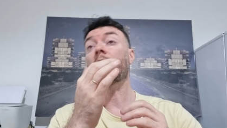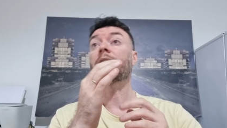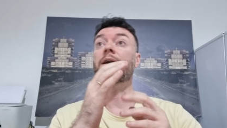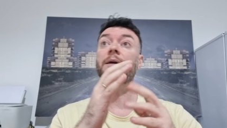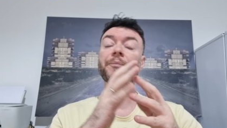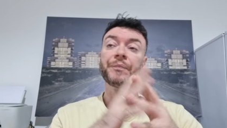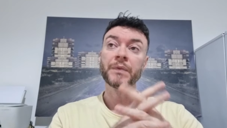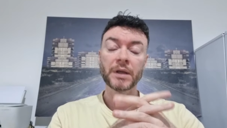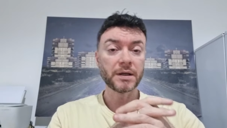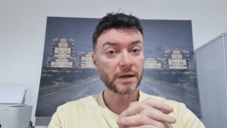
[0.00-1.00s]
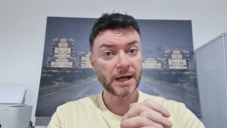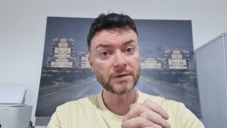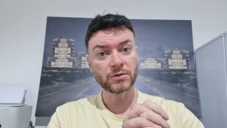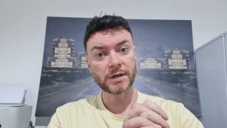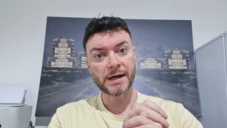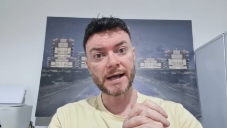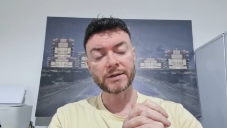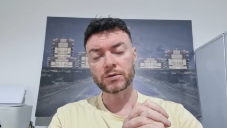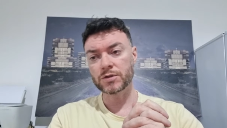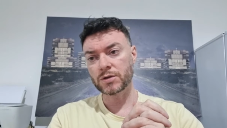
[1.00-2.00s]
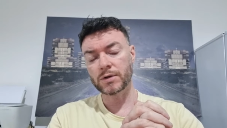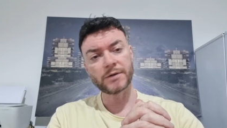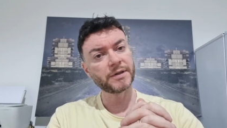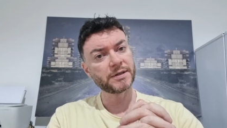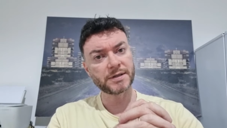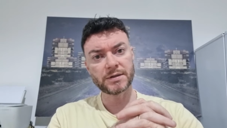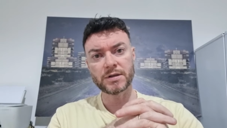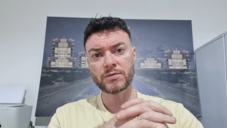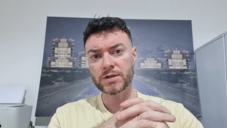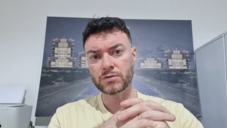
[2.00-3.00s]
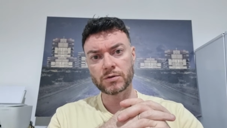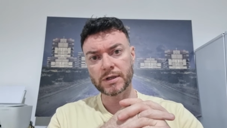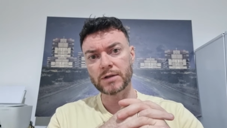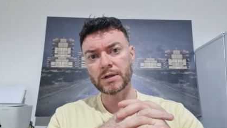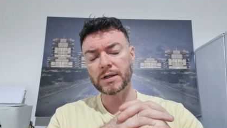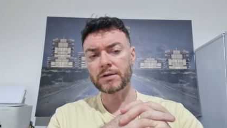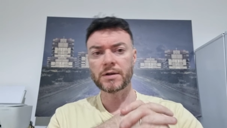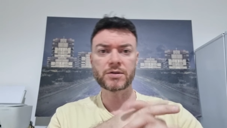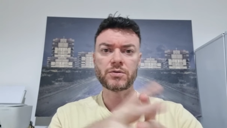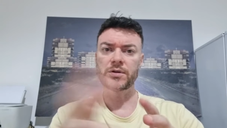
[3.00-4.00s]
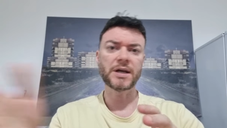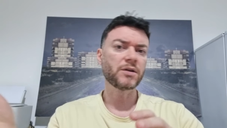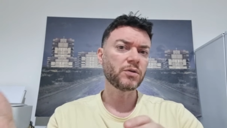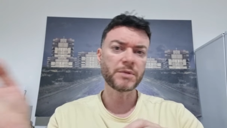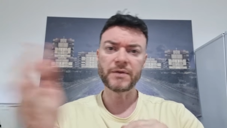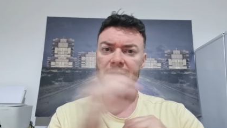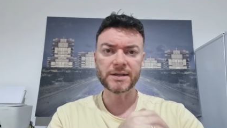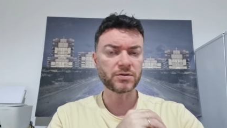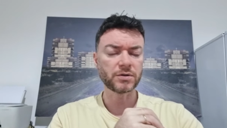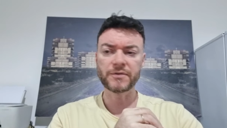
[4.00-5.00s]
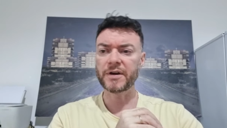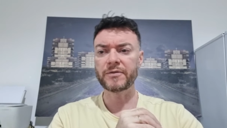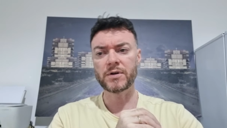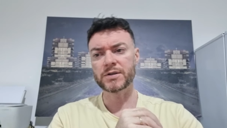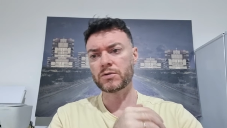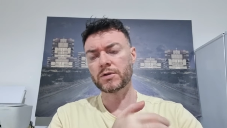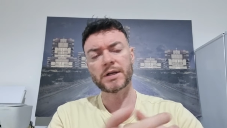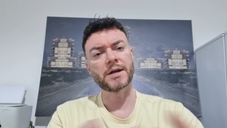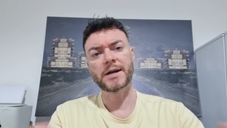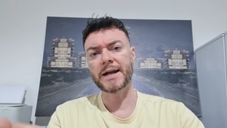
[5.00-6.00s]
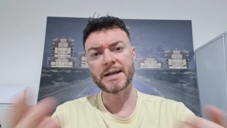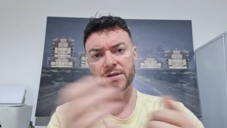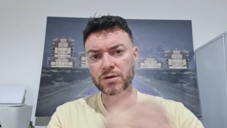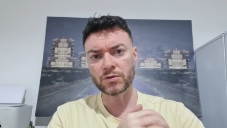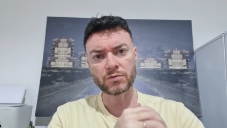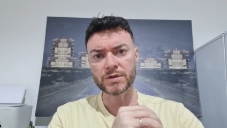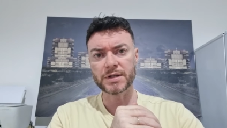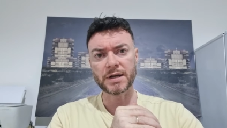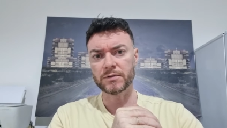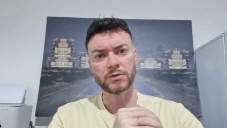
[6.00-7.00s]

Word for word: anche in radio, tra l'altro se non l'avete sentito, ascoltato, andatelo ad ascoltare, non mi va adesso di farvelo ascoltare ragazzi, comunque sia,